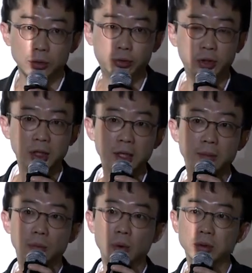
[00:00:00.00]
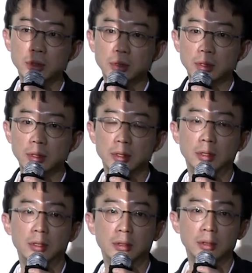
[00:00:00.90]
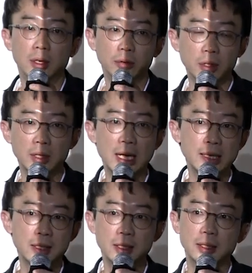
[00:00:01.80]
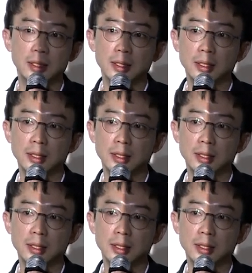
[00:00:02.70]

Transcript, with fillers: 굳이 모든 어, 어떤 한이